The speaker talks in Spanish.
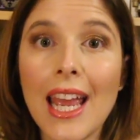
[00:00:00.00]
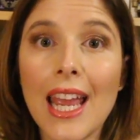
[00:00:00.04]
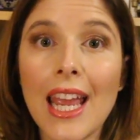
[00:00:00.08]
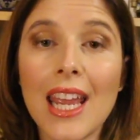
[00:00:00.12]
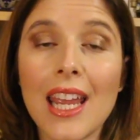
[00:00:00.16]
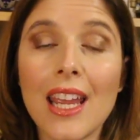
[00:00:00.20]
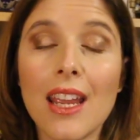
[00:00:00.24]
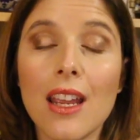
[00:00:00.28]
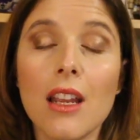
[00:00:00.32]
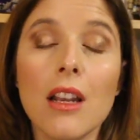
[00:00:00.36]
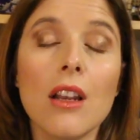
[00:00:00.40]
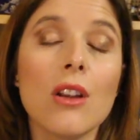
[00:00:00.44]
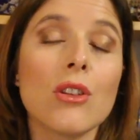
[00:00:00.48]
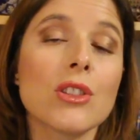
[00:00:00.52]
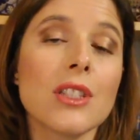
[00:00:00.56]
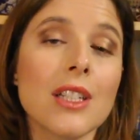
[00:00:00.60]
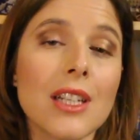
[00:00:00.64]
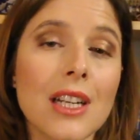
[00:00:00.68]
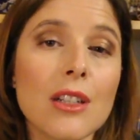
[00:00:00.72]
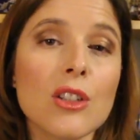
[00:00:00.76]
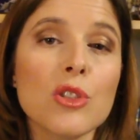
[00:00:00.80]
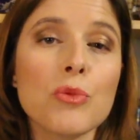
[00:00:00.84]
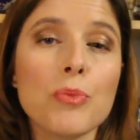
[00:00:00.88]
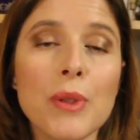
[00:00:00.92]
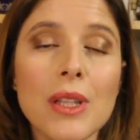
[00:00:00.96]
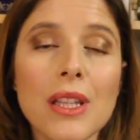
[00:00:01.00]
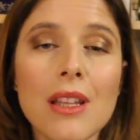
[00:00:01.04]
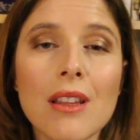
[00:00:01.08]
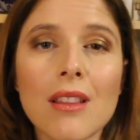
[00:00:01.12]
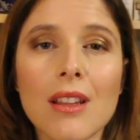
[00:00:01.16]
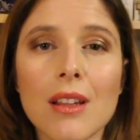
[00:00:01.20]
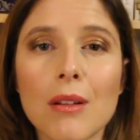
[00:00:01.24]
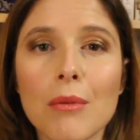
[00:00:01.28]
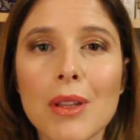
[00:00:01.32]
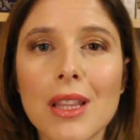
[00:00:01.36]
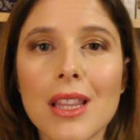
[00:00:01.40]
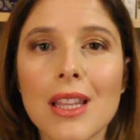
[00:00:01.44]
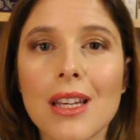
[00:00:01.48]
eh, los enanos piden
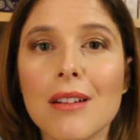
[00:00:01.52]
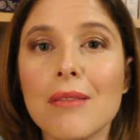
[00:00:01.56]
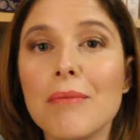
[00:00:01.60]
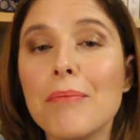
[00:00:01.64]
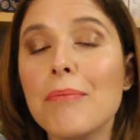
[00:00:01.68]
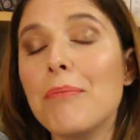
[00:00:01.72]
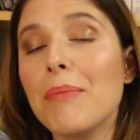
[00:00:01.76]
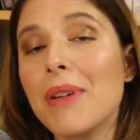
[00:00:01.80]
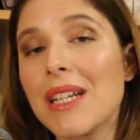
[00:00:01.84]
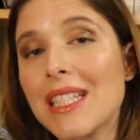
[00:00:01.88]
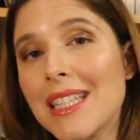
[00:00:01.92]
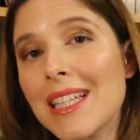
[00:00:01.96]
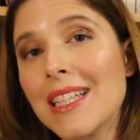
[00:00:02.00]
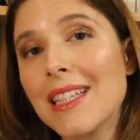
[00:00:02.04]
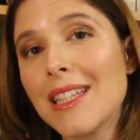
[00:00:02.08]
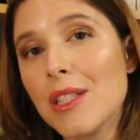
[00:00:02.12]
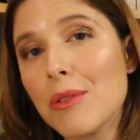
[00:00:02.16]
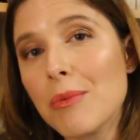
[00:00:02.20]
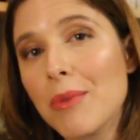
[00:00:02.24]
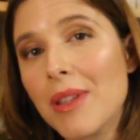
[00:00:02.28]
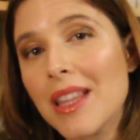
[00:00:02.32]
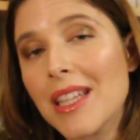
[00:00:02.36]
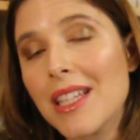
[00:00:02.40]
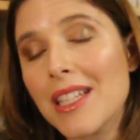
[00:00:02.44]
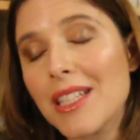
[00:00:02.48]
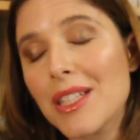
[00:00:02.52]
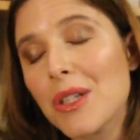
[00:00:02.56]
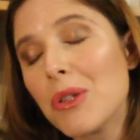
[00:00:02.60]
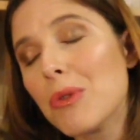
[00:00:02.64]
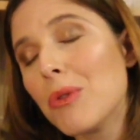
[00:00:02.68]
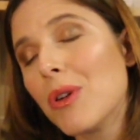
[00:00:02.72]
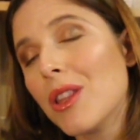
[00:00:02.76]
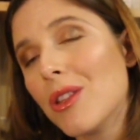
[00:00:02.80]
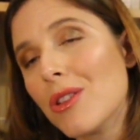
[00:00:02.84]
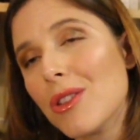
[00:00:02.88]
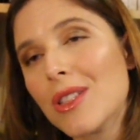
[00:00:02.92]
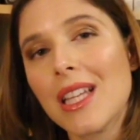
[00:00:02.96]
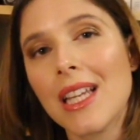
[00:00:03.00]
cerveza bastantes veces
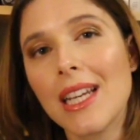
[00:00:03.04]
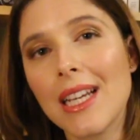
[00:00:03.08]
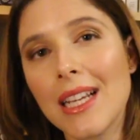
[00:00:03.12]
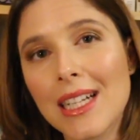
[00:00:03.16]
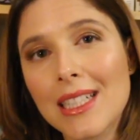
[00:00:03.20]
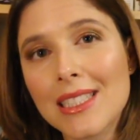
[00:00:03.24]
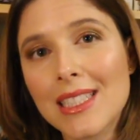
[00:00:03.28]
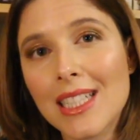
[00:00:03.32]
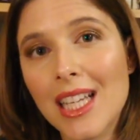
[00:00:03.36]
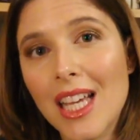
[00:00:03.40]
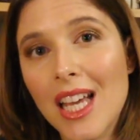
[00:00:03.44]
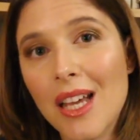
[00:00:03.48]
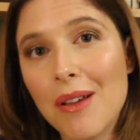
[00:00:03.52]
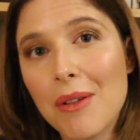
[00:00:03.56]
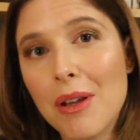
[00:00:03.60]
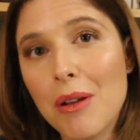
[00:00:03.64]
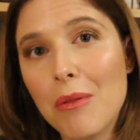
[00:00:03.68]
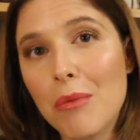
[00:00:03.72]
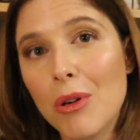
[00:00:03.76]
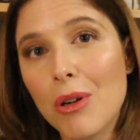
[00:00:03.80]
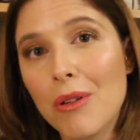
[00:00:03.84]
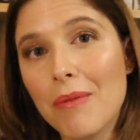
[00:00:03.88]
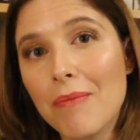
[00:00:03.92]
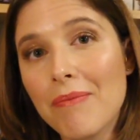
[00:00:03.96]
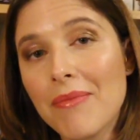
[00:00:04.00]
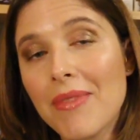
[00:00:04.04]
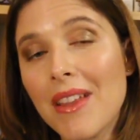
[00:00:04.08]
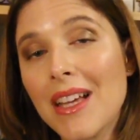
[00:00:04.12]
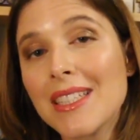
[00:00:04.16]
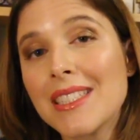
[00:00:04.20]
cuando están en casa de Bilbo,